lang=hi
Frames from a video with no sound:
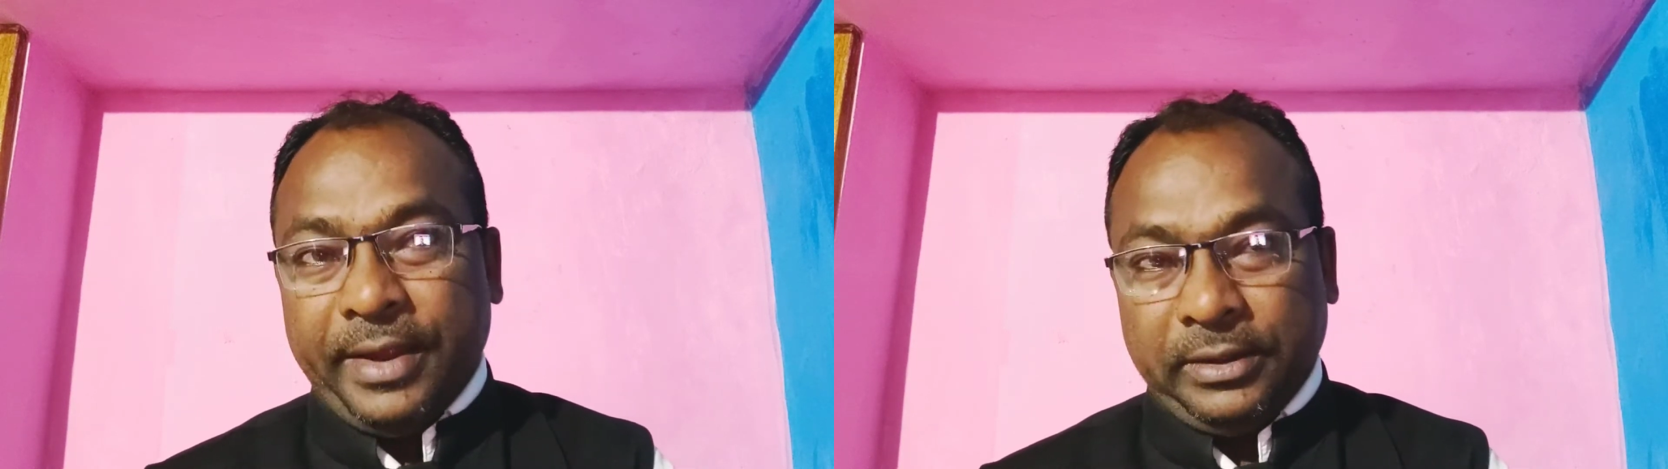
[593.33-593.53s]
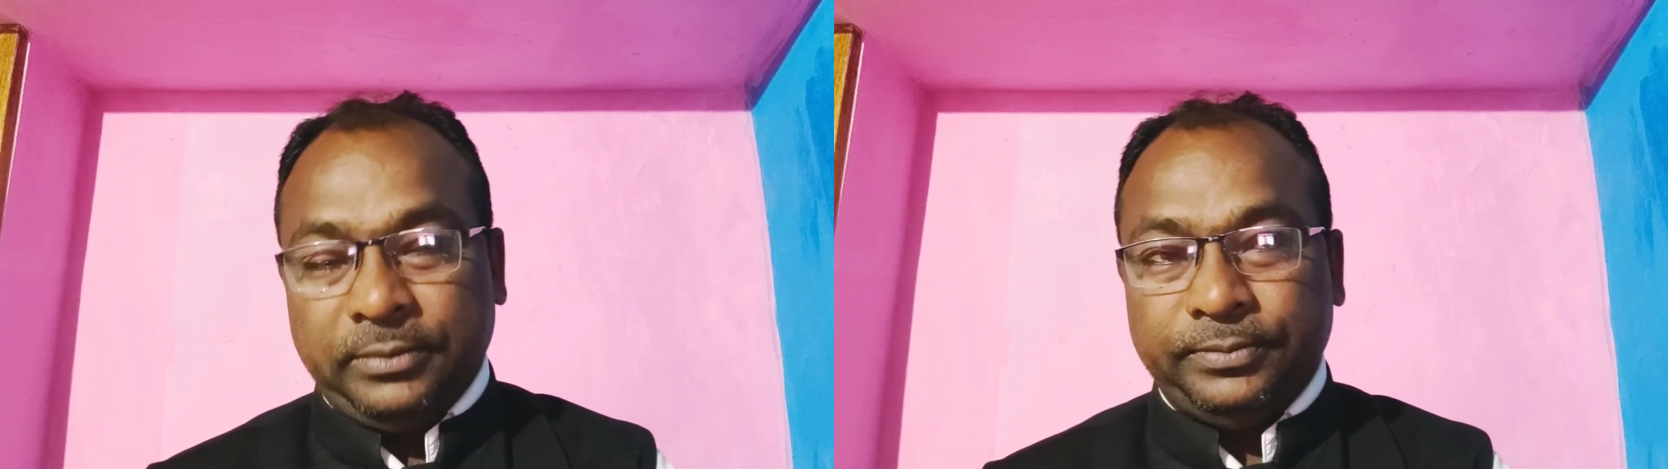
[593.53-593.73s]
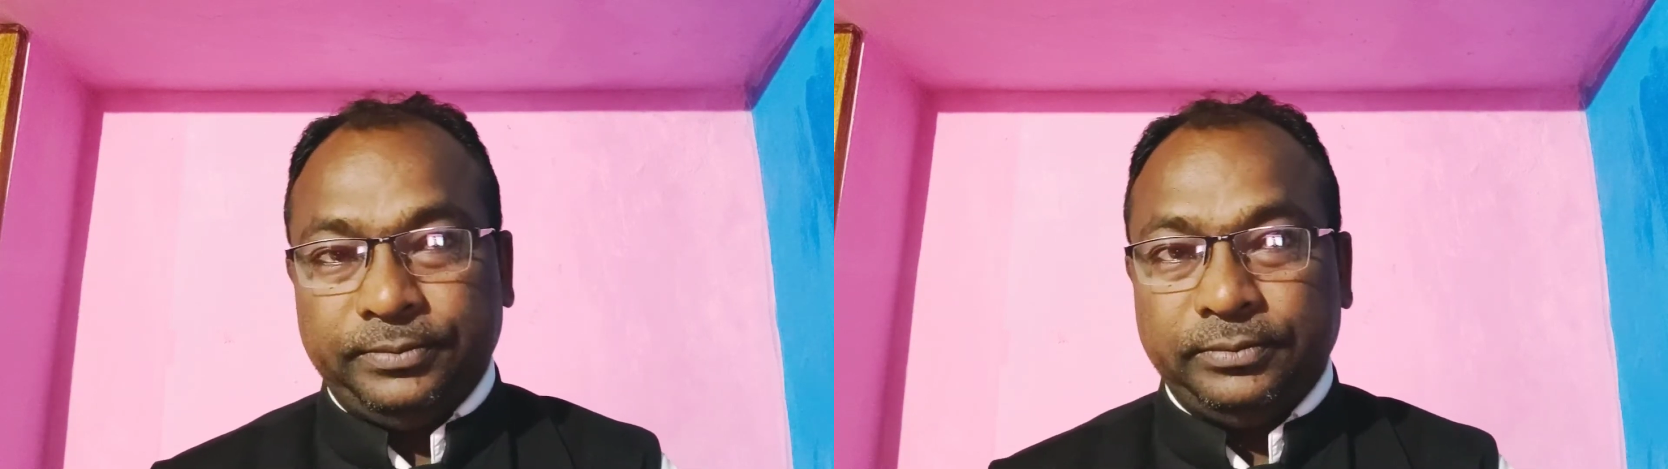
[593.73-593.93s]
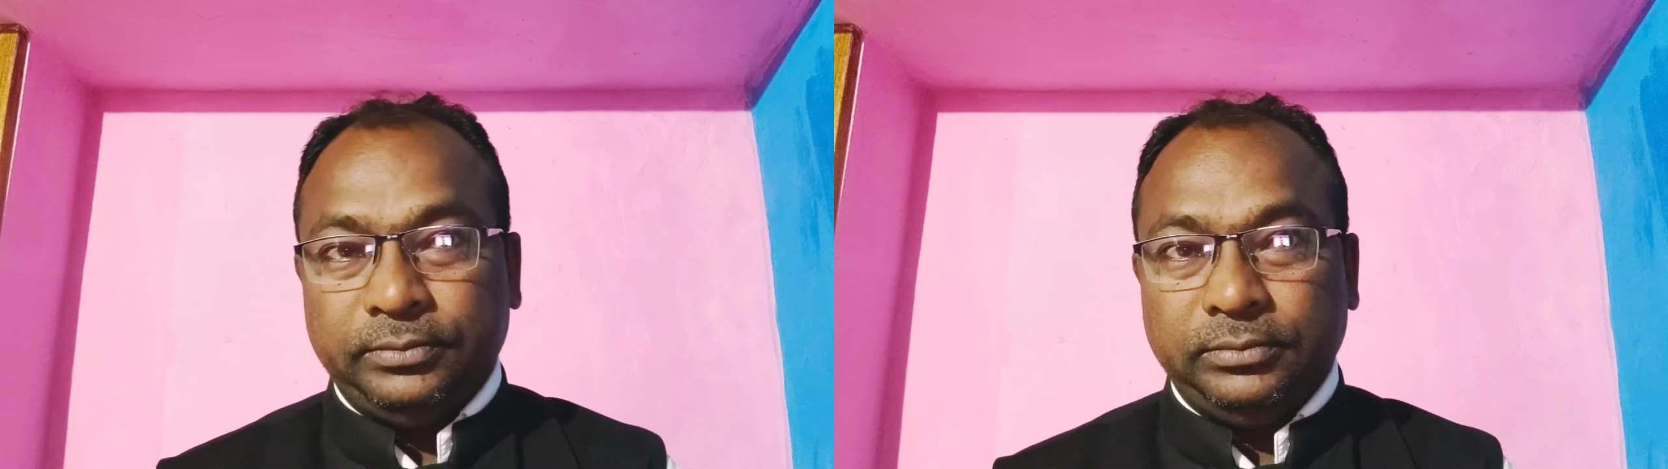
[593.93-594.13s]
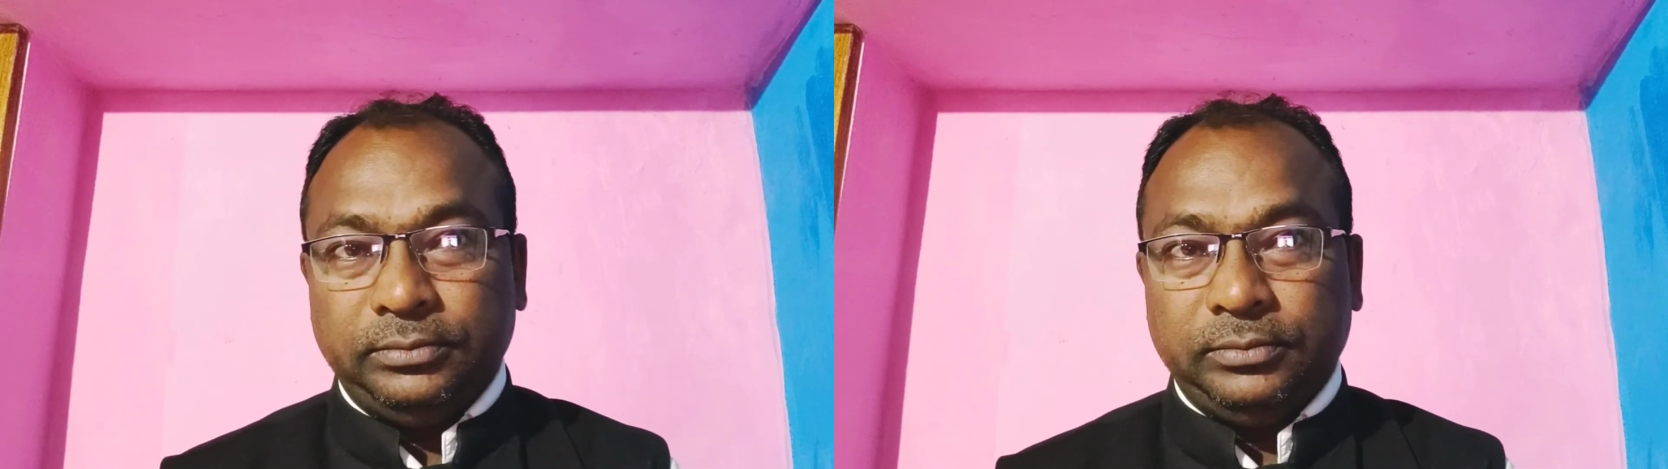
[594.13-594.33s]
है
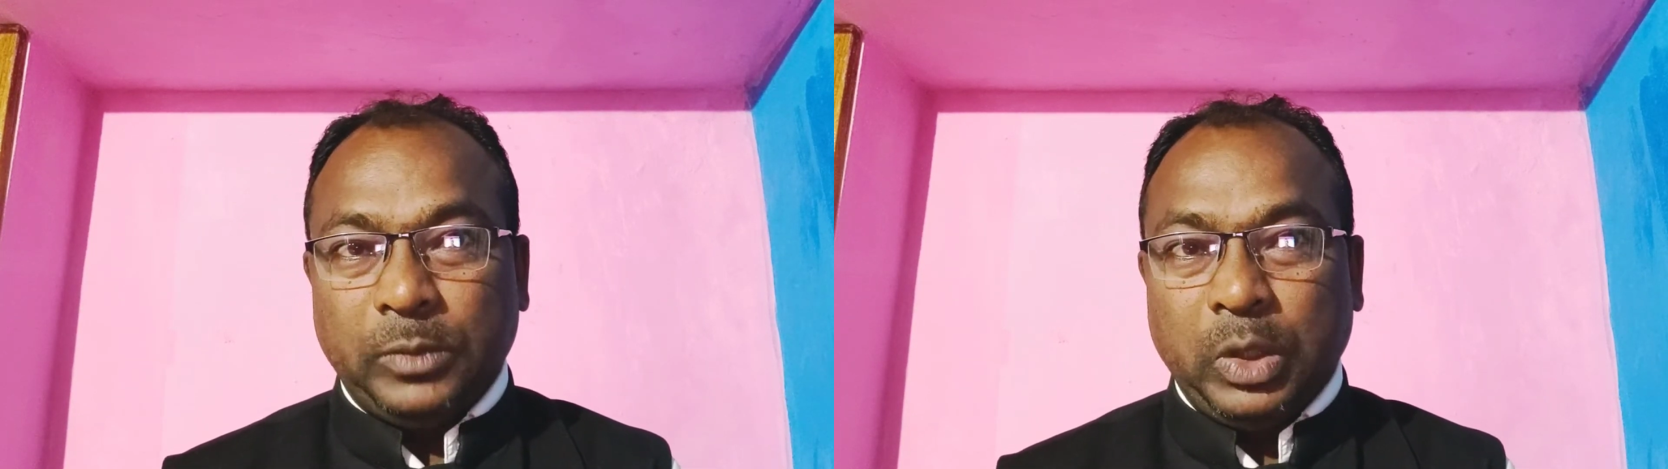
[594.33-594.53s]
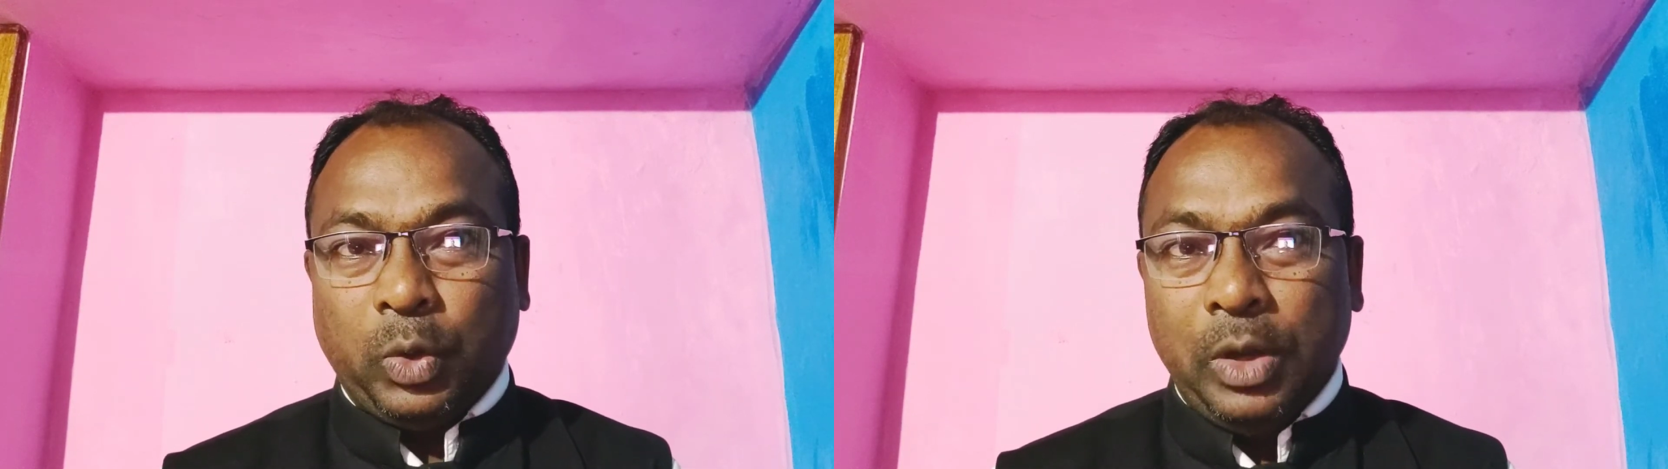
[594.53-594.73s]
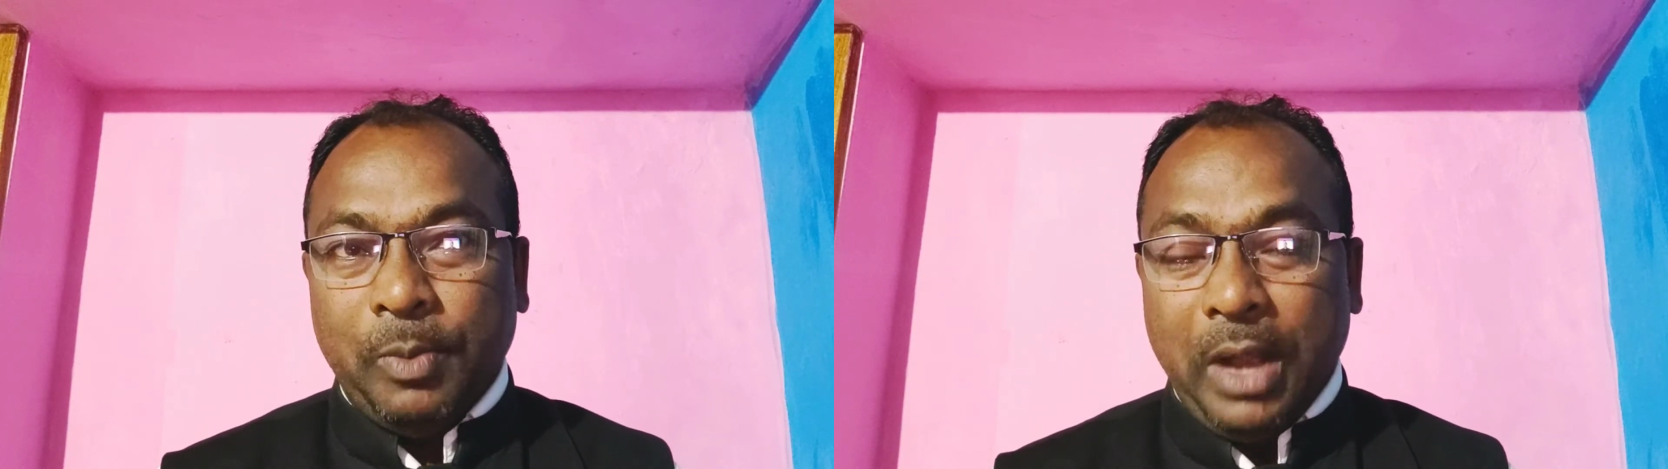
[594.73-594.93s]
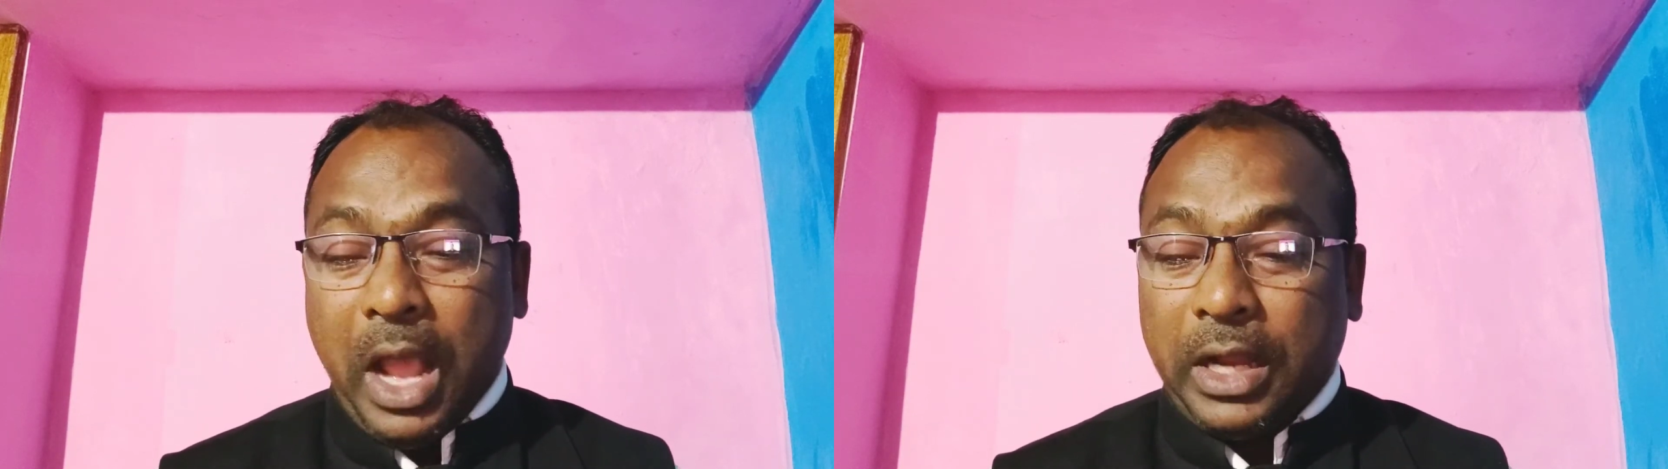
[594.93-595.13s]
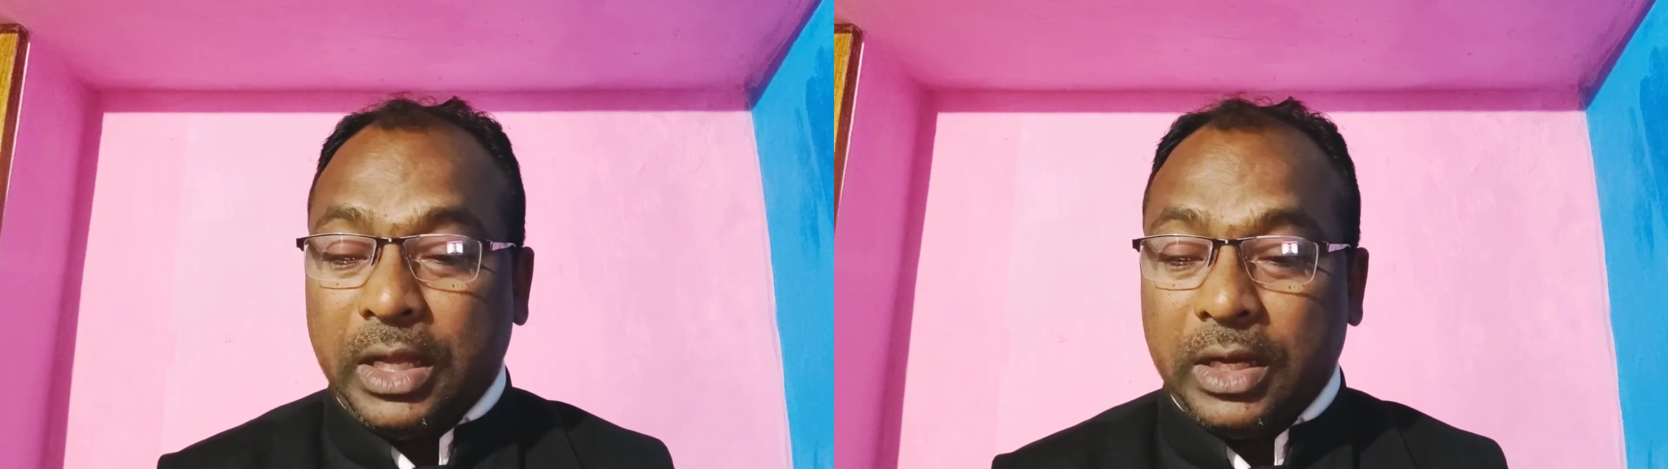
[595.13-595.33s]
कुल
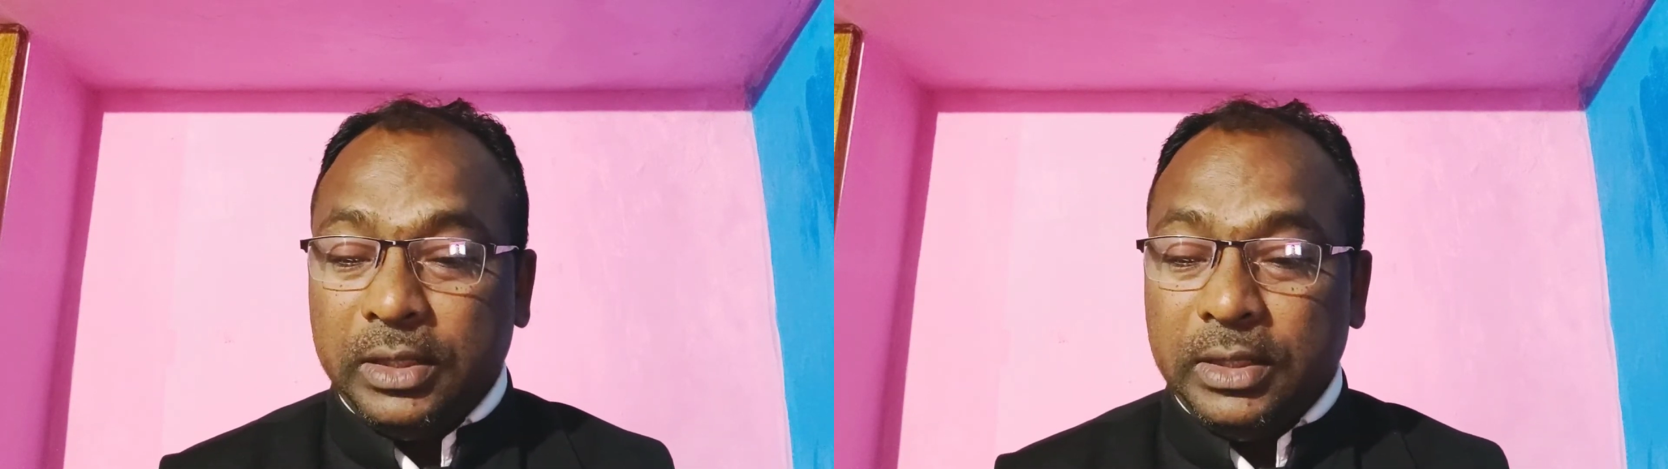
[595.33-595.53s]
मिलाकर